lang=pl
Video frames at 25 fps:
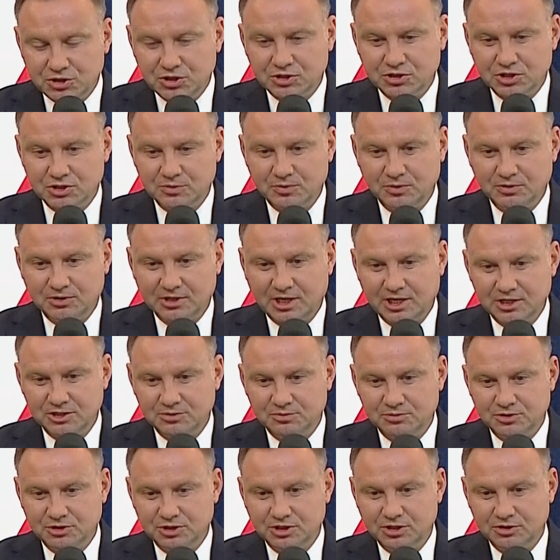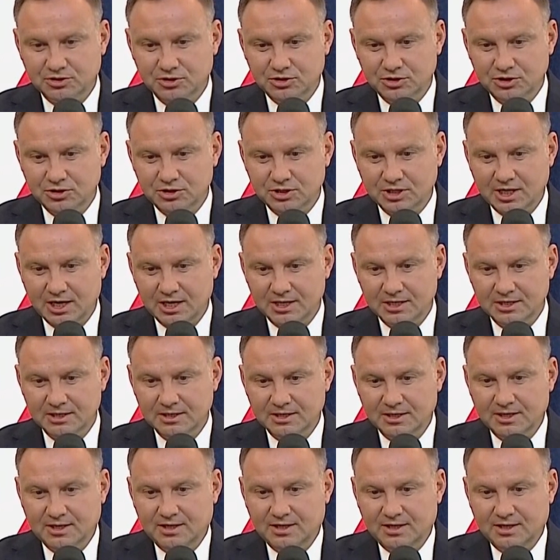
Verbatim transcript: się, że spotkaliśmy się dzisiaj